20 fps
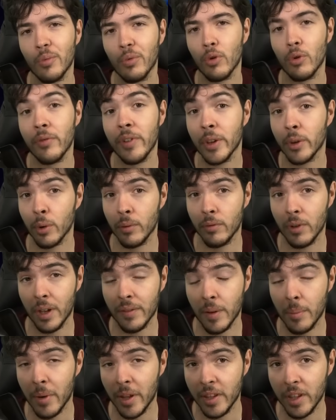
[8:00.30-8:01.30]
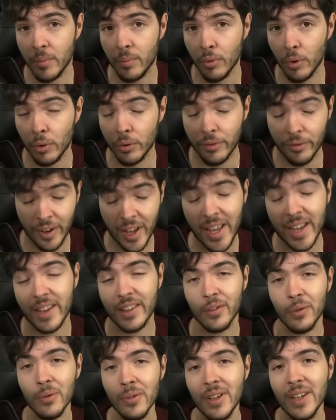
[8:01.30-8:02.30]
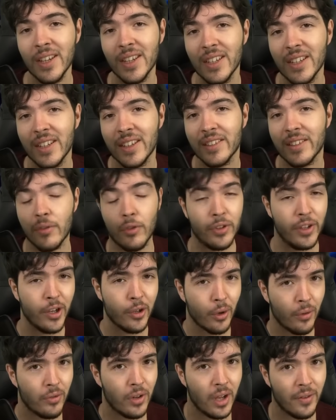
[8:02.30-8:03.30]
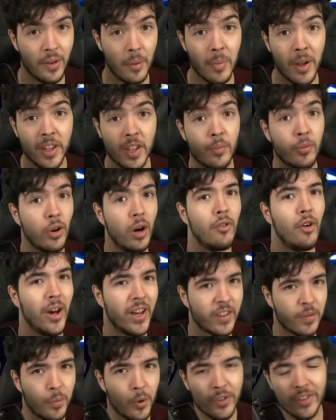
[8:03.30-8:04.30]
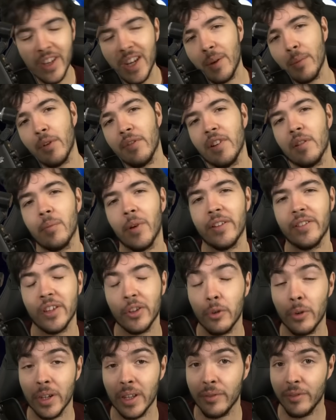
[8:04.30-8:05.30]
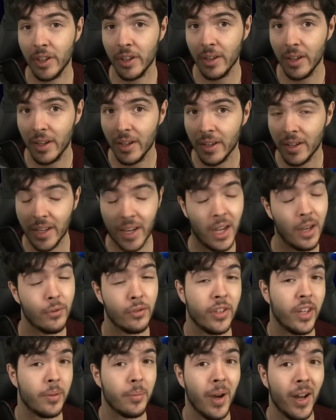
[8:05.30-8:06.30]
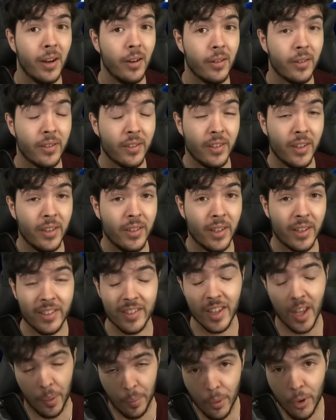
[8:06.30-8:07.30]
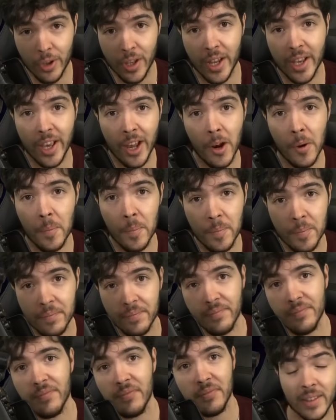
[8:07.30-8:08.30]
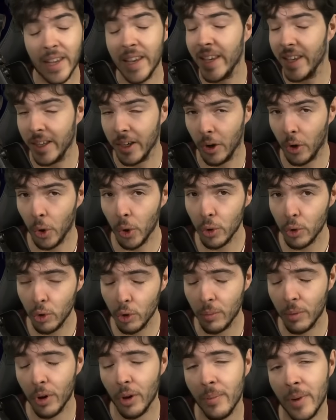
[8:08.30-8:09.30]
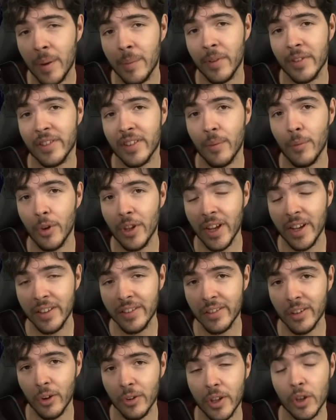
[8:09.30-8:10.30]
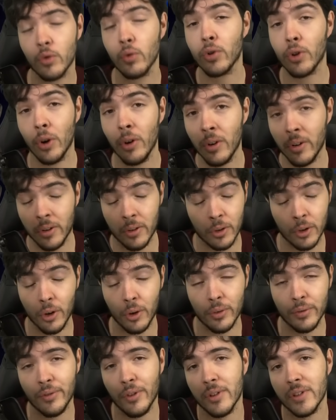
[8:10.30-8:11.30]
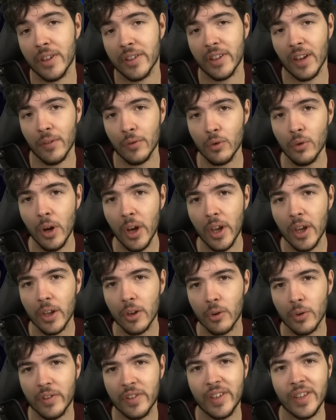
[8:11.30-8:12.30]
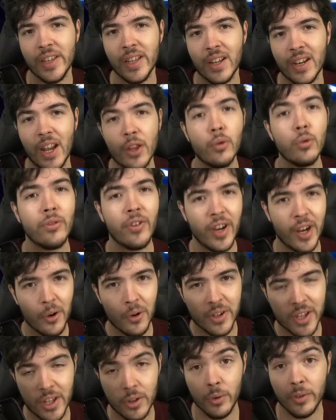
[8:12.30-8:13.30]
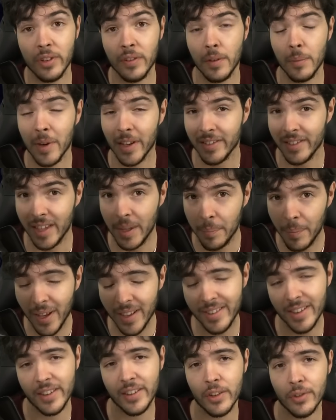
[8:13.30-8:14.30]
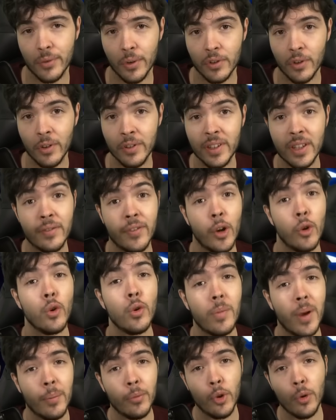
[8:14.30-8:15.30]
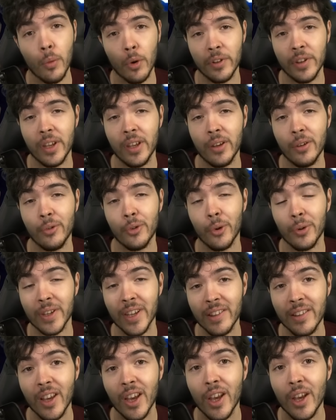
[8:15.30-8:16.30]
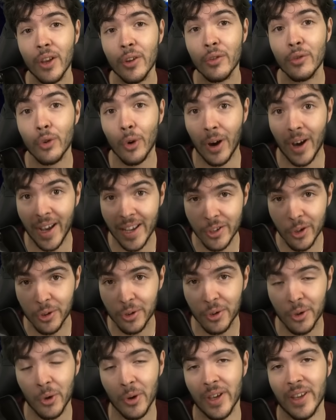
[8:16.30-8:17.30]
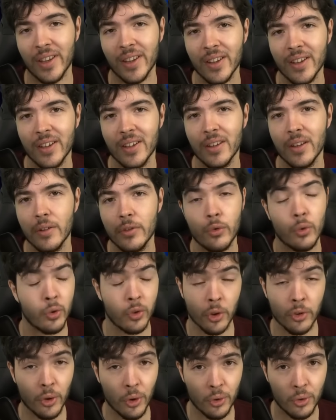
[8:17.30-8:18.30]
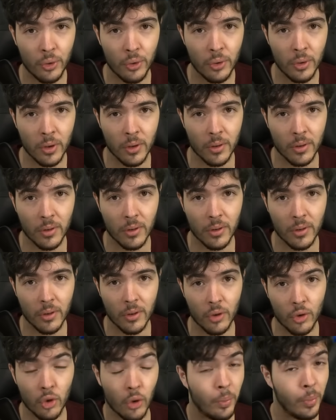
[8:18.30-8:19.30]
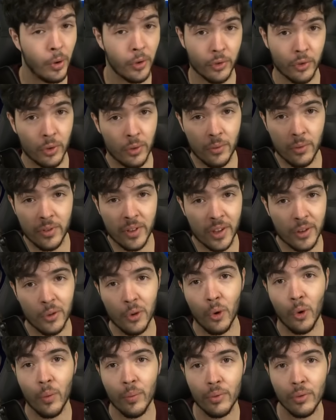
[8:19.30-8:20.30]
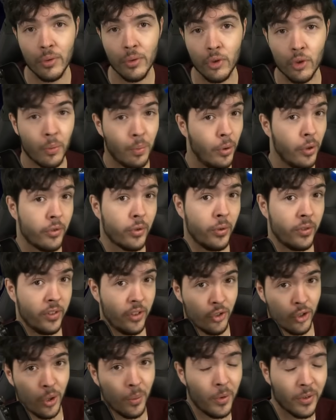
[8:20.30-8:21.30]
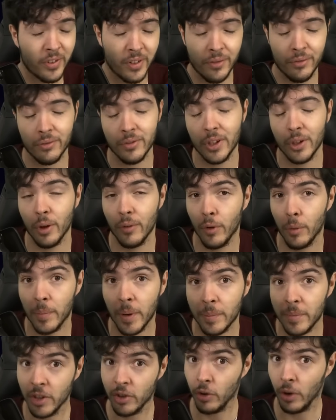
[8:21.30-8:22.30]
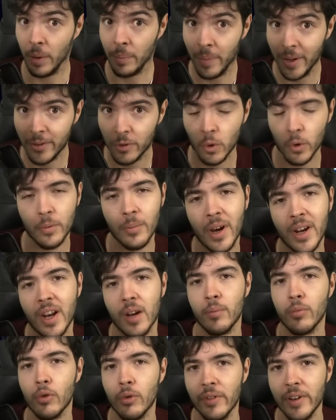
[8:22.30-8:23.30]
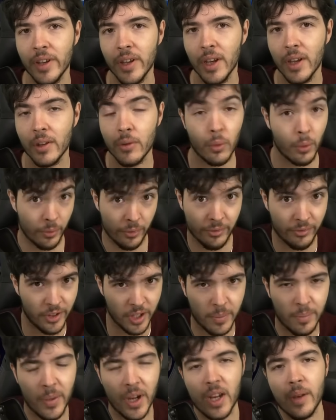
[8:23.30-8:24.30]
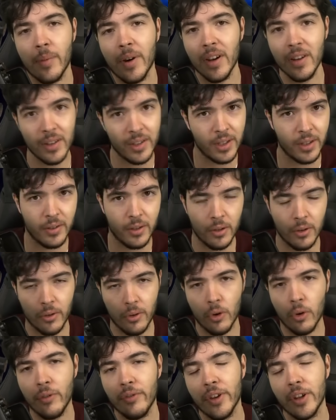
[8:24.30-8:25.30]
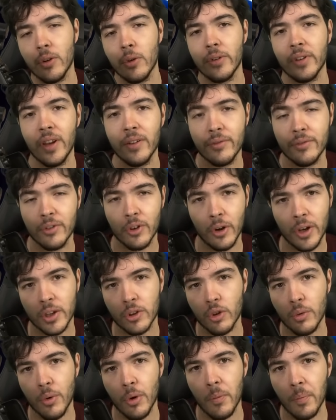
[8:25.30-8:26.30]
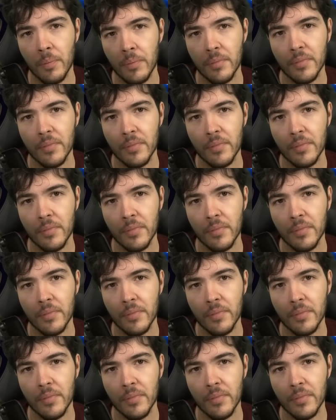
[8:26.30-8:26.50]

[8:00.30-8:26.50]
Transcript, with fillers: de prouver que vous l'avez banni pour une vraie raison, ça veut dire que vous l'avez banni pour avoir exposé les mauvaises pratiques de Griffin, et là vous êtes mal, c'est extrêmement illégal. Et il redouble même sa menace en ajoutant, encore une fois en interview, que si la nouvelle enquête de Civimax n'est pas satisfaisante, il va lui-même demander une enquête sur Riot Corée. Sous-entendu, euh, je pense que vous êtes corrompu, je pense que si je commence à fouiller dans vos papiers, j'aurai pas trop de mal à le prouver, donc faites pas les malins et euh, refaites le taf correctement.